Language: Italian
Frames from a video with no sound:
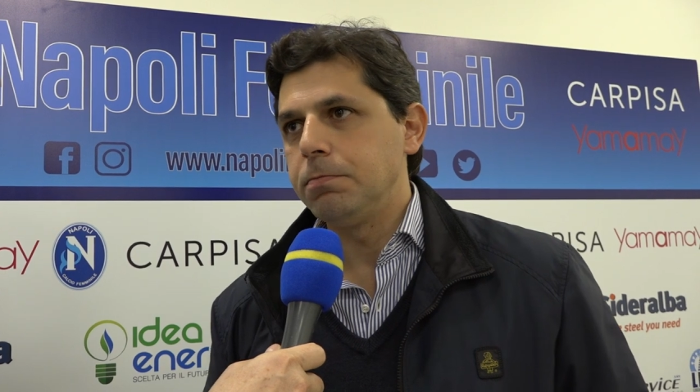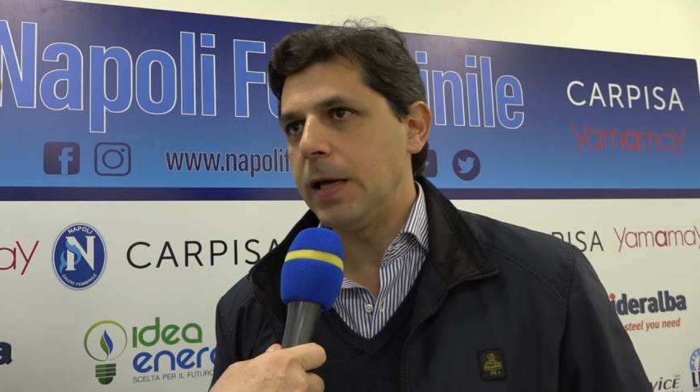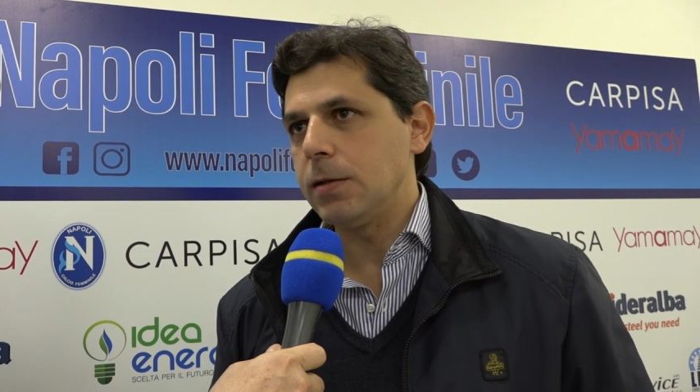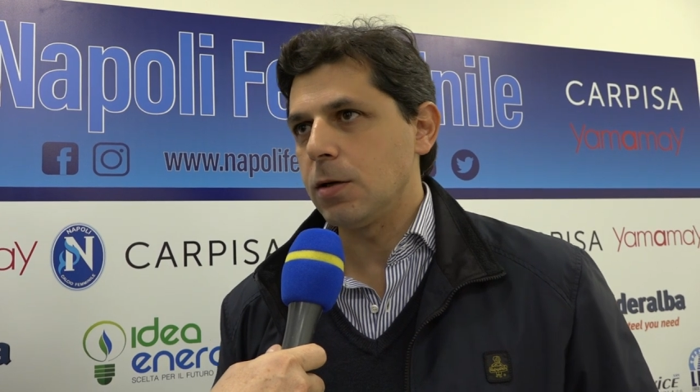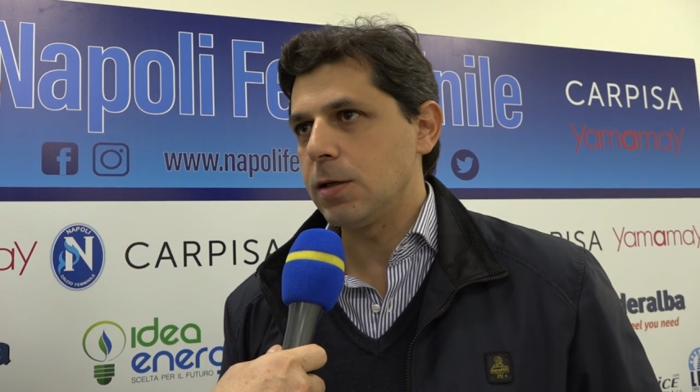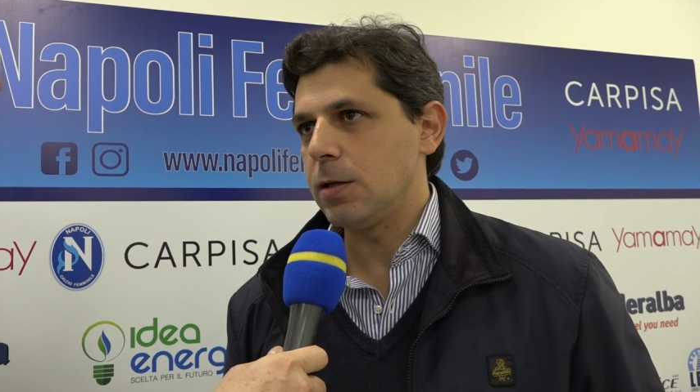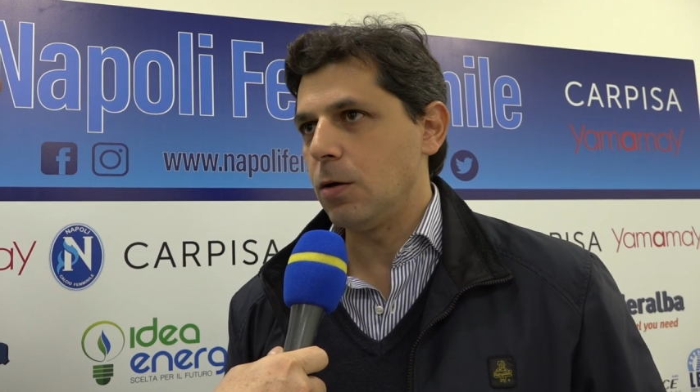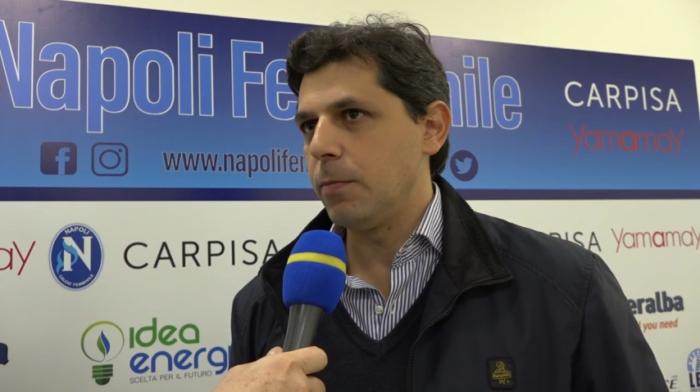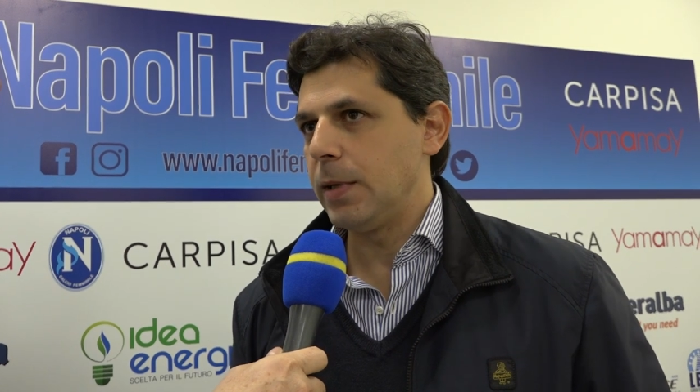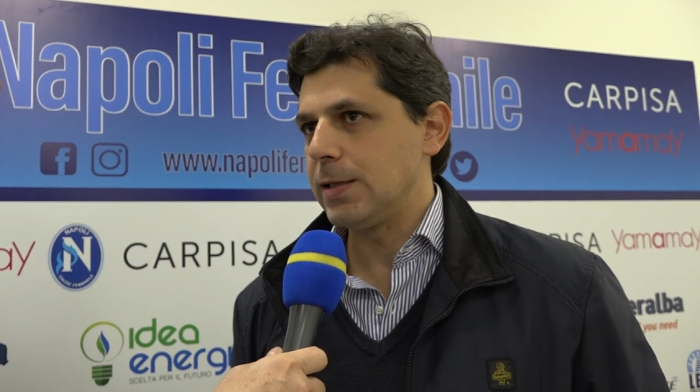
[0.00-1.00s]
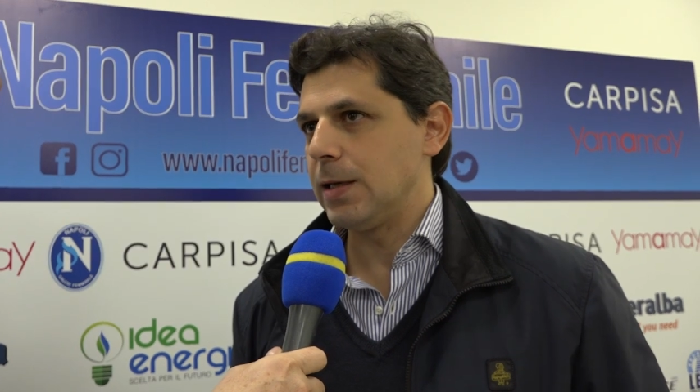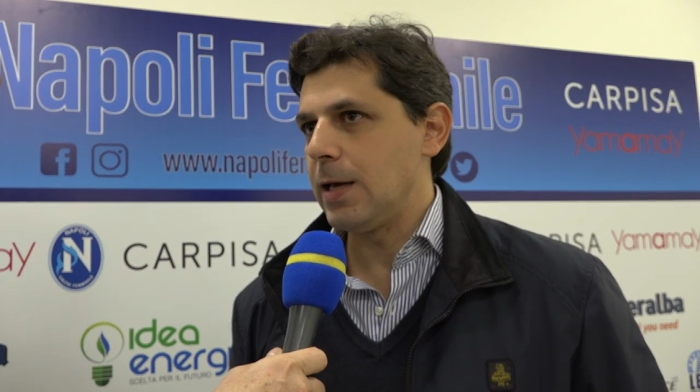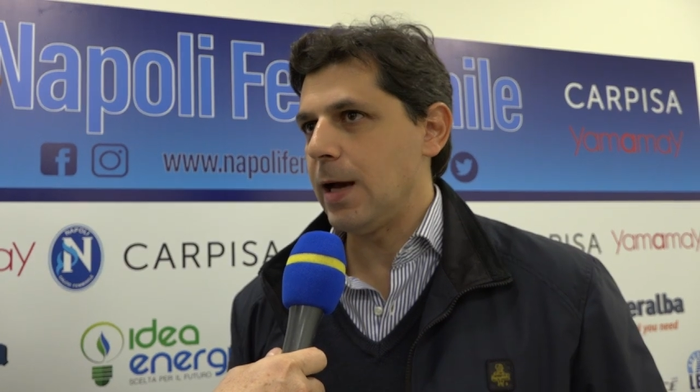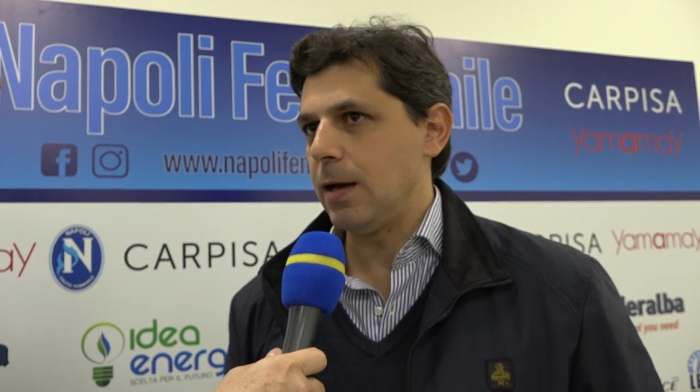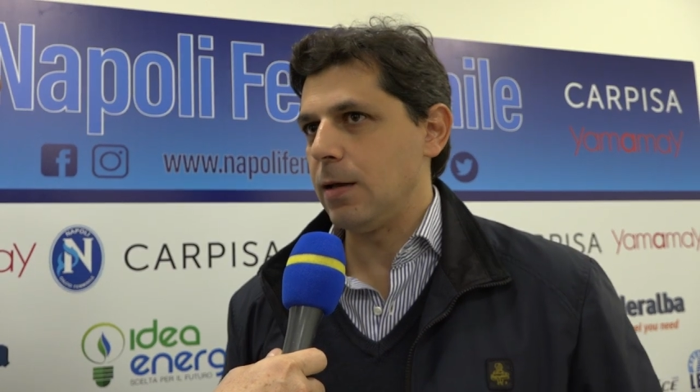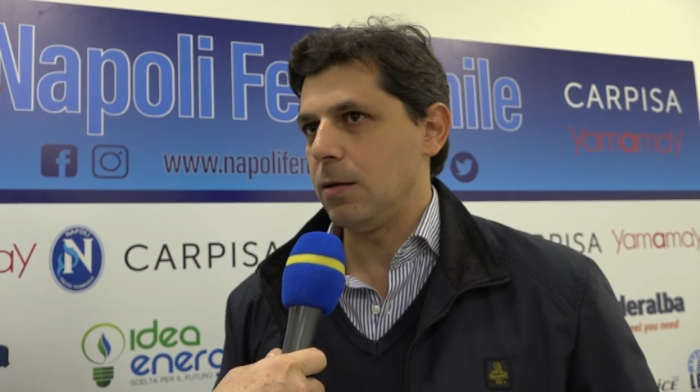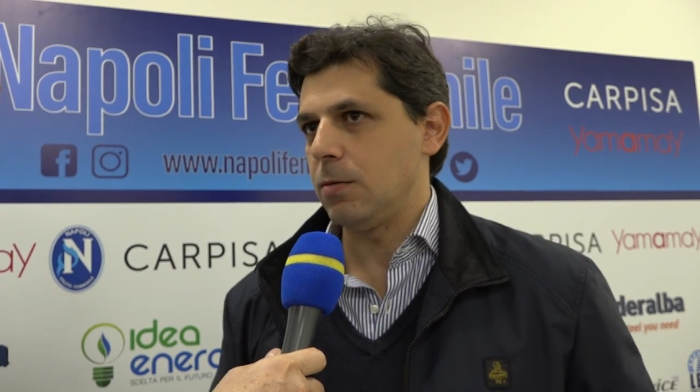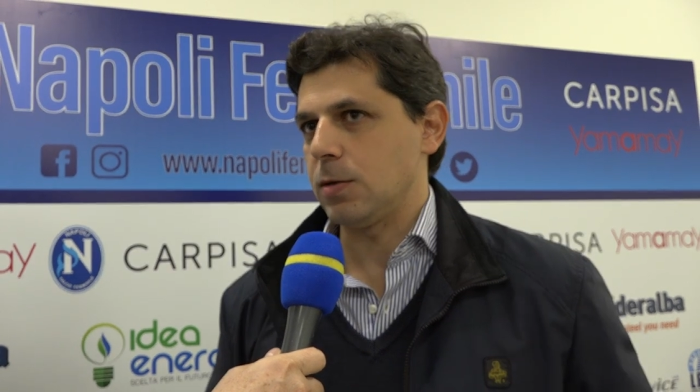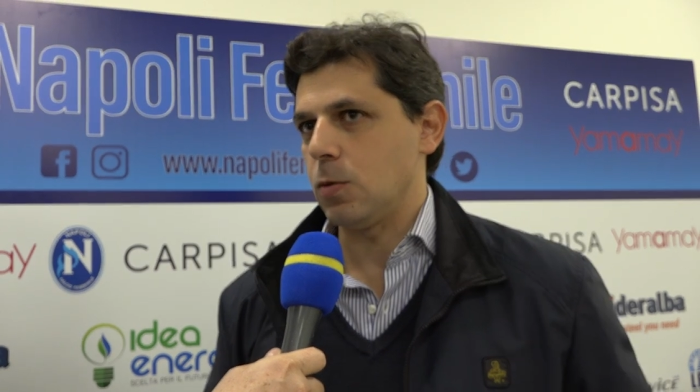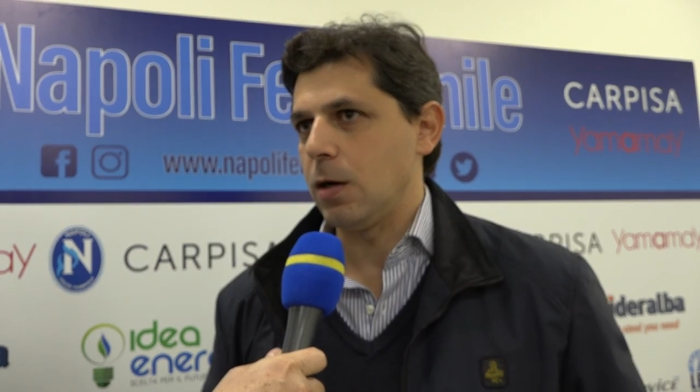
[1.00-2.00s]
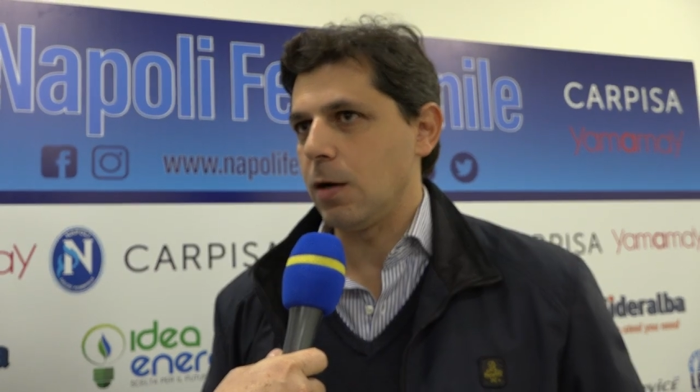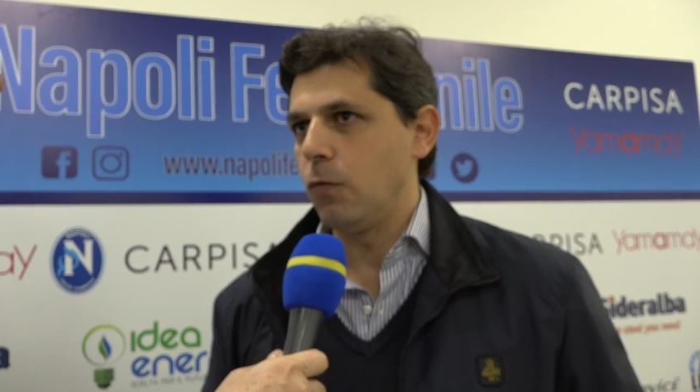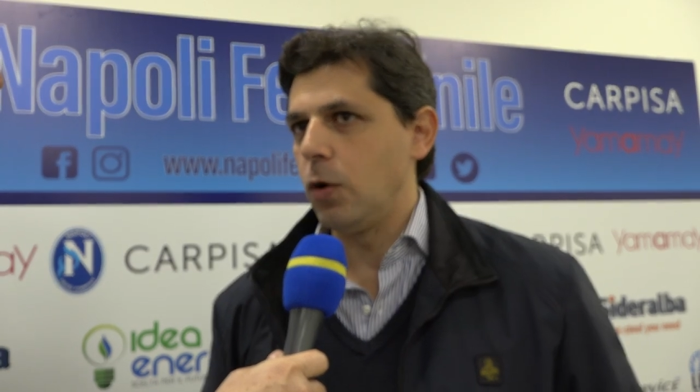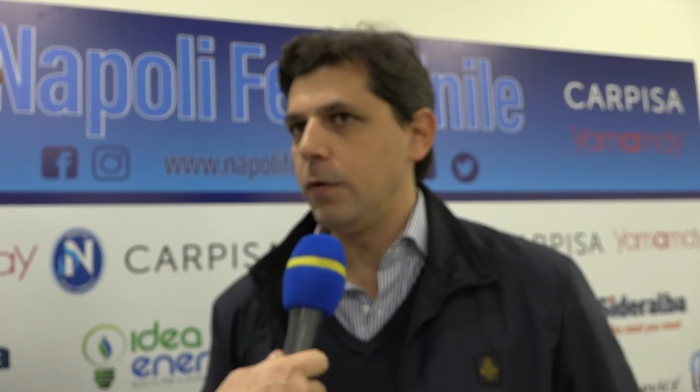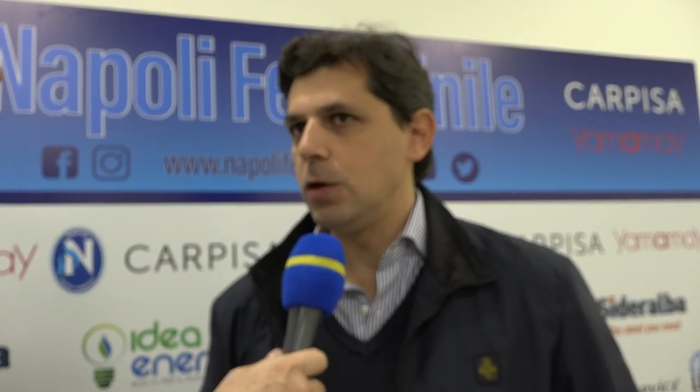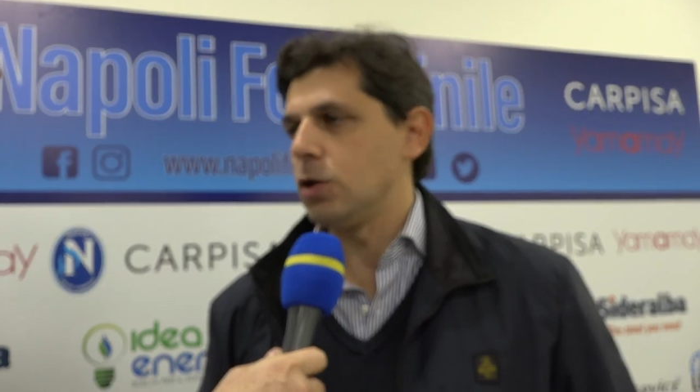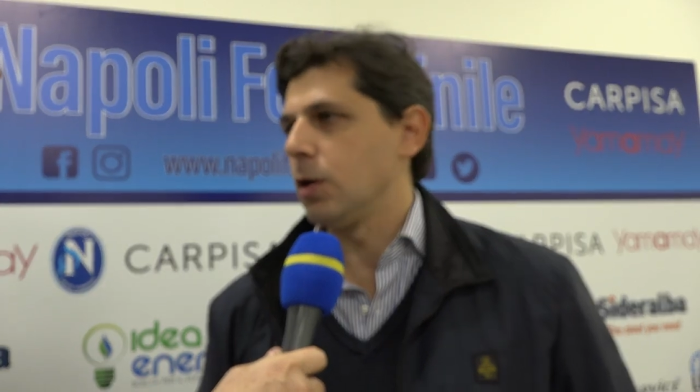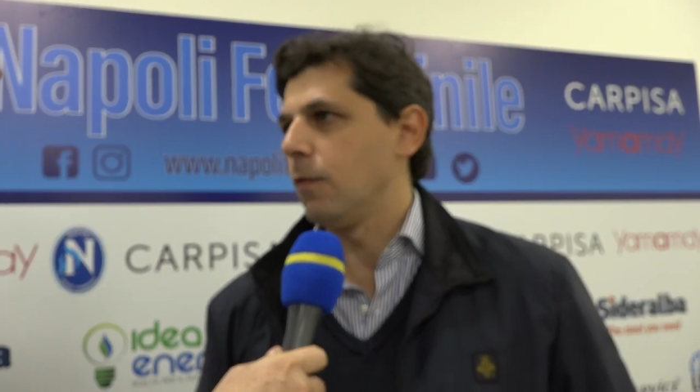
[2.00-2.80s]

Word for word: penso che sia un bel segnale, una squadra che vuole vincere,